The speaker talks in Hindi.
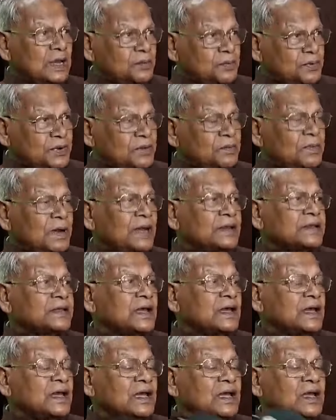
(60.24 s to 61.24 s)
अपनी बात
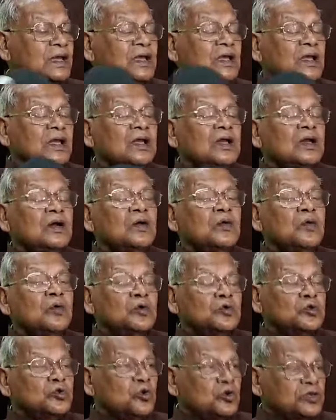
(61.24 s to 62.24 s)
है
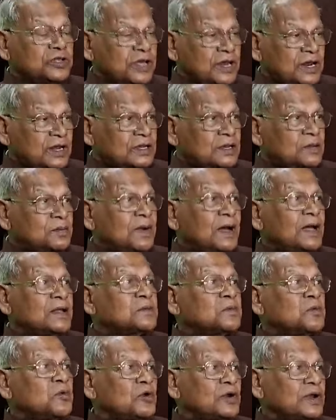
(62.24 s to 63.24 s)
वो दो तरह की
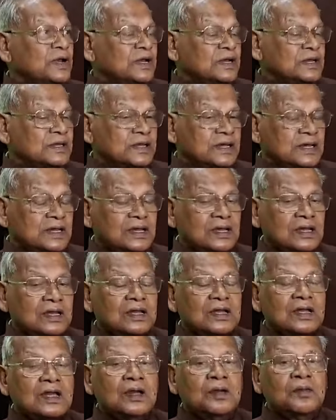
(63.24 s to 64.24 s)
बात बोल रहे थे
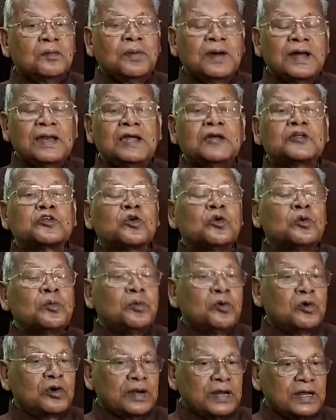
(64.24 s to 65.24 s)
पहले तो वो
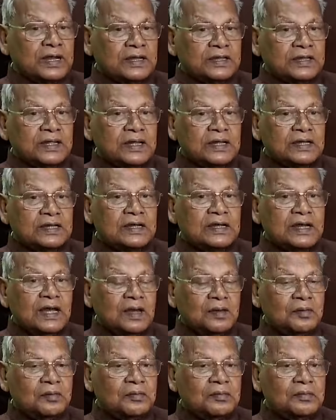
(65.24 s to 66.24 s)
बोल रहे थे कि
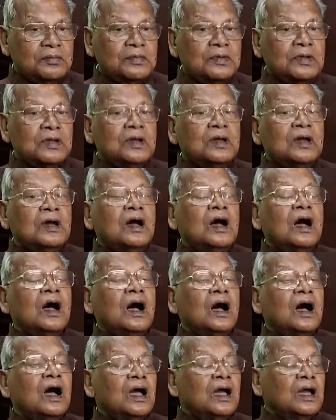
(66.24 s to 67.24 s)
हम
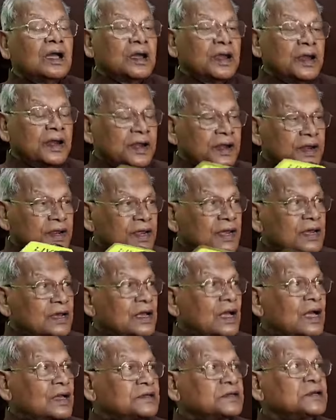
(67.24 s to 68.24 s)
एनडीए
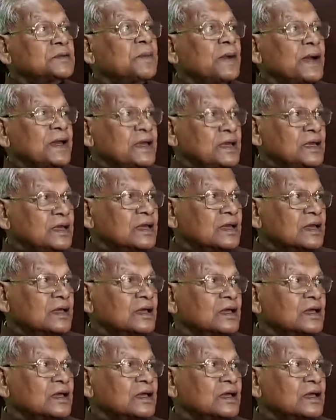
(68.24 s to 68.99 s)
का सिपाही हैं